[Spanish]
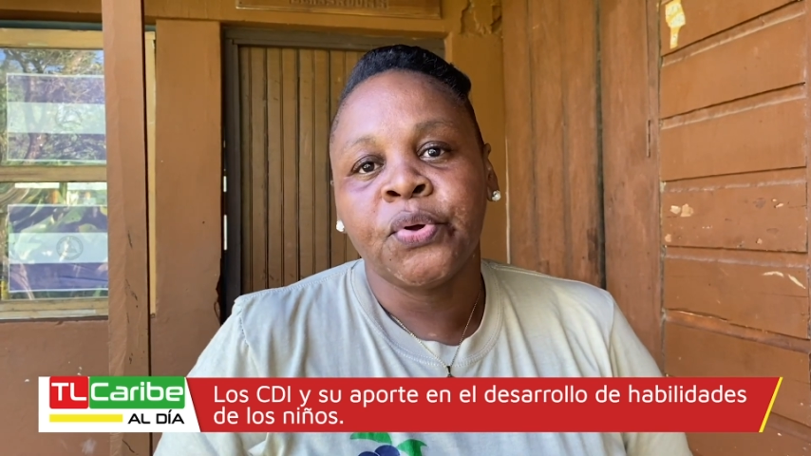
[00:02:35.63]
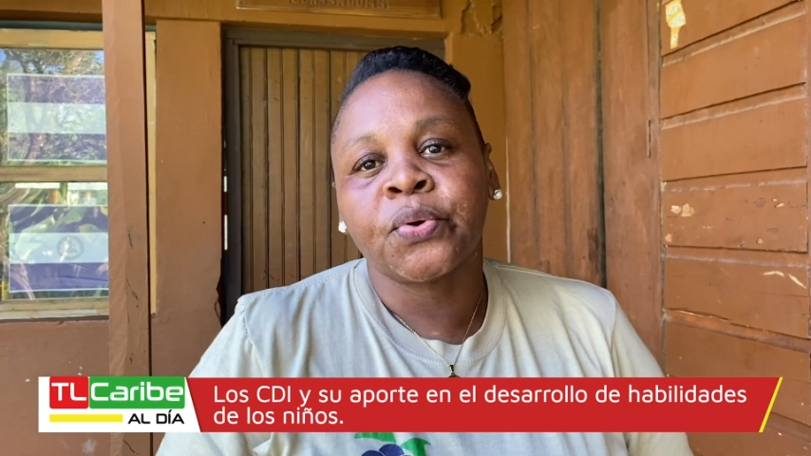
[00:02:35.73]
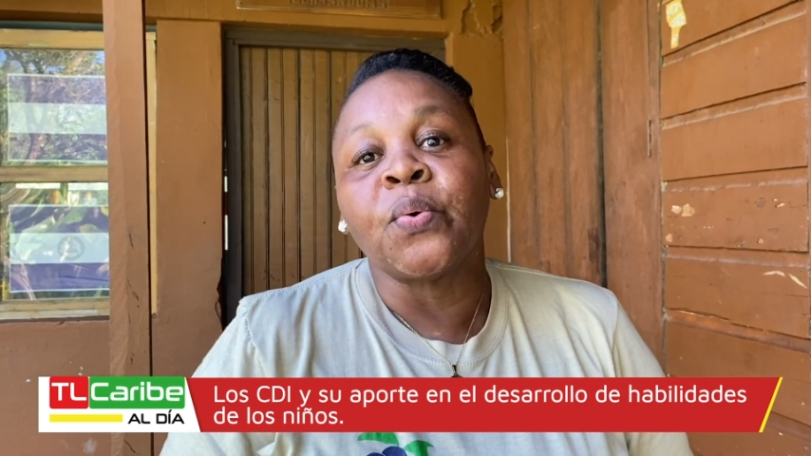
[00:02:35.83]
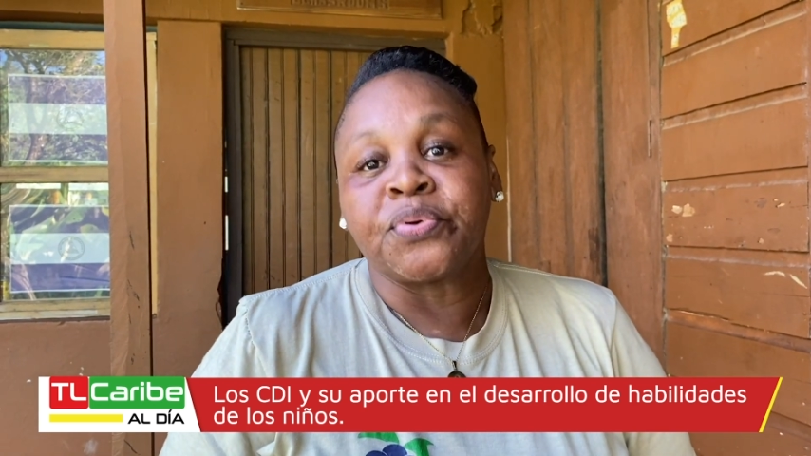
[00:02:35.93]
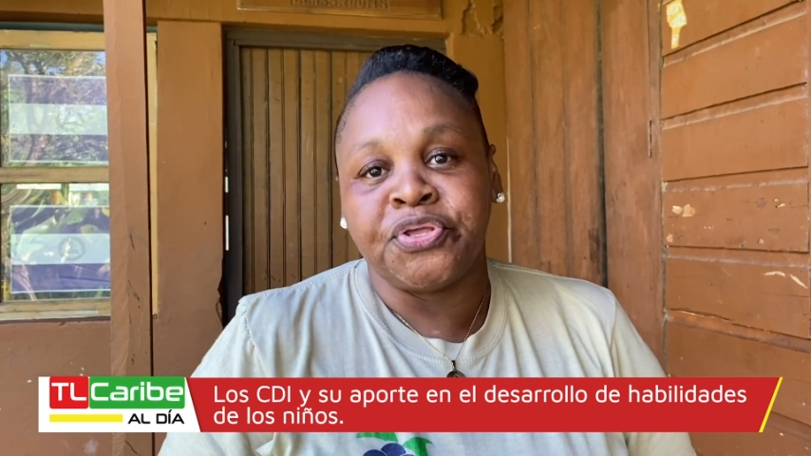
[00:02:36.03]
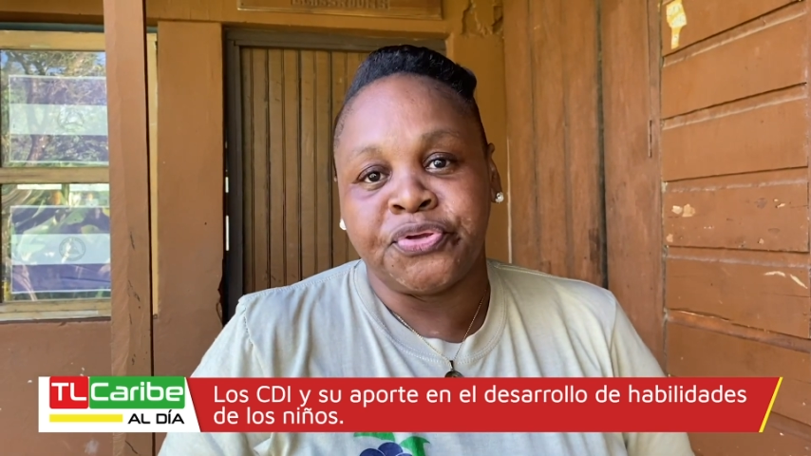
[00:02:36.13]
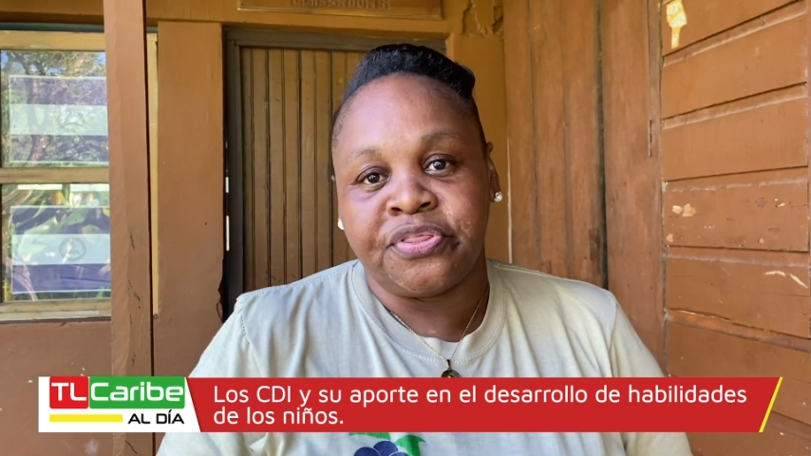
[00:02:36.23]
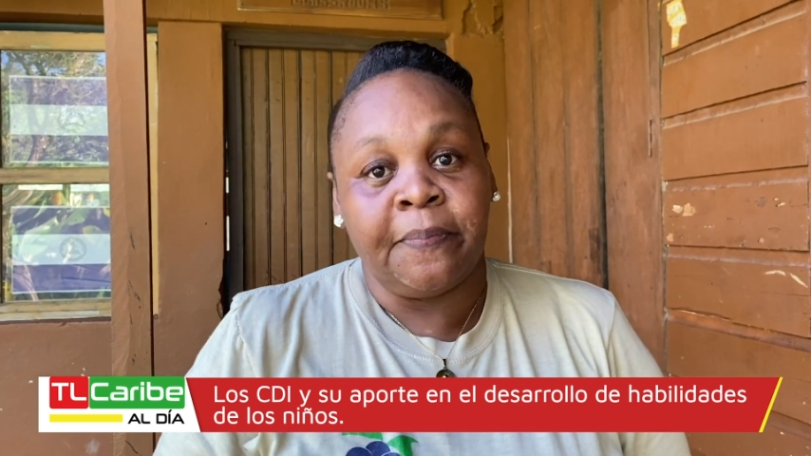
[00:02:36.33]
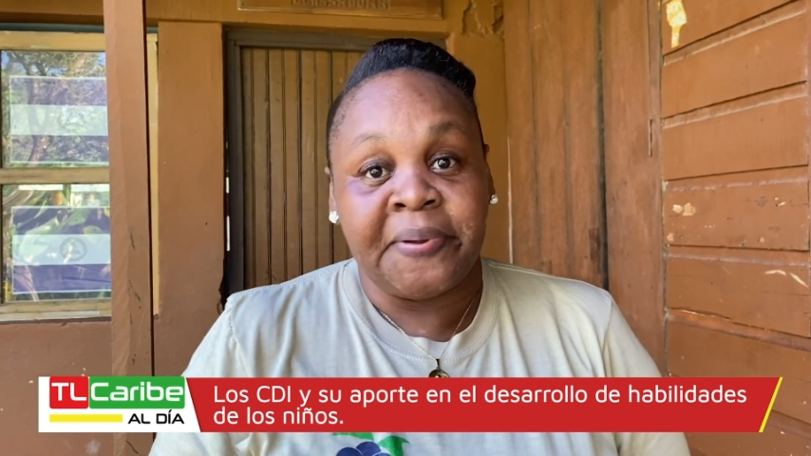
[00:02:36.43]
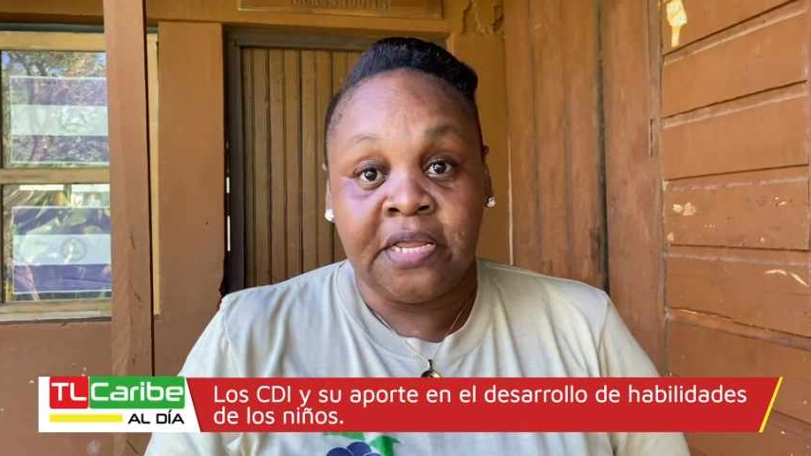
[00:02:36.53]
con un niño
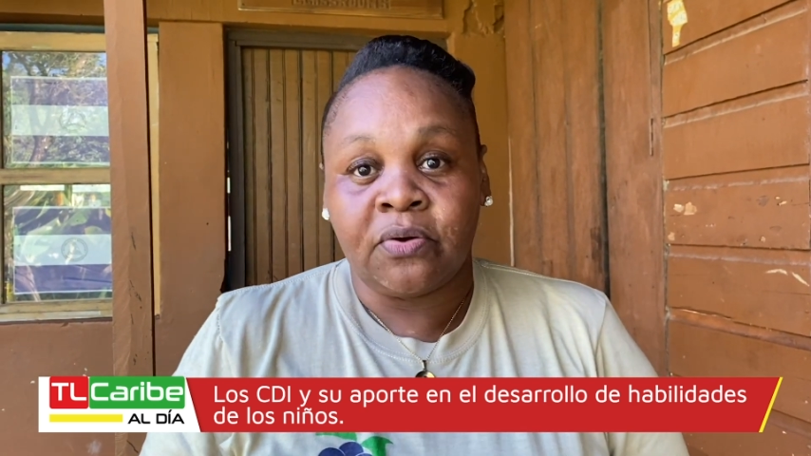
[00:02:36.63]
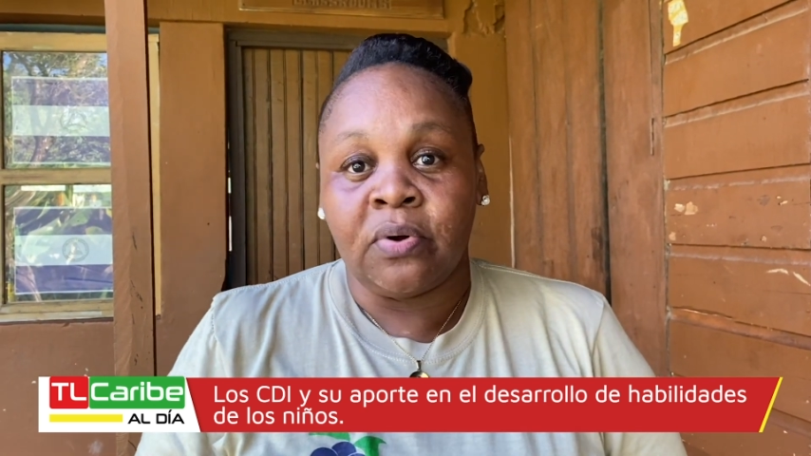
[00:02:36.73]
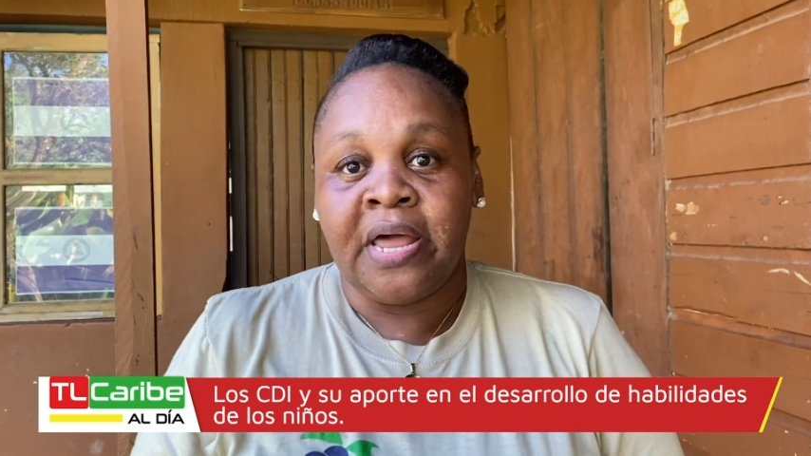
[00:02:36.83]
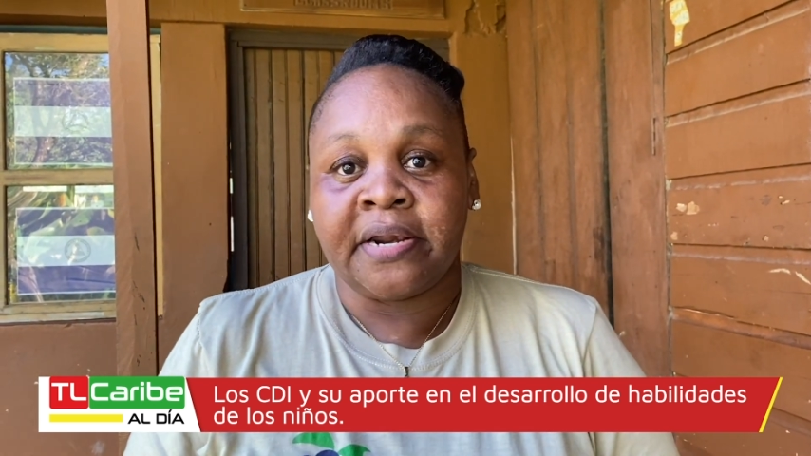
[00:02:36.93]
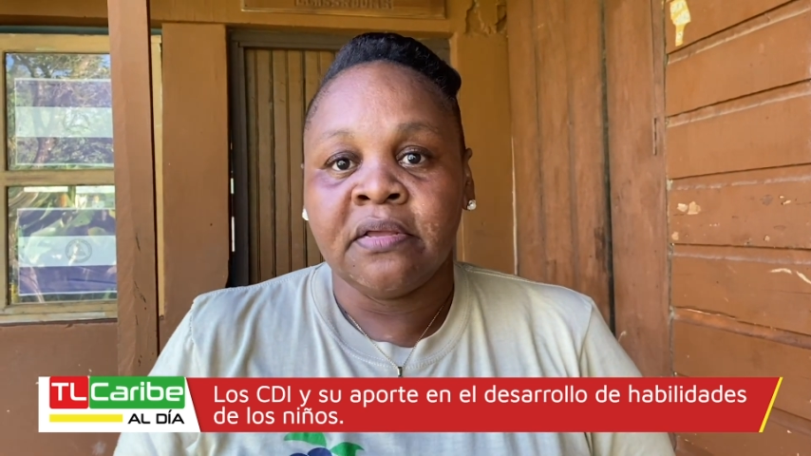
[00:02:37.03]
de preescolar.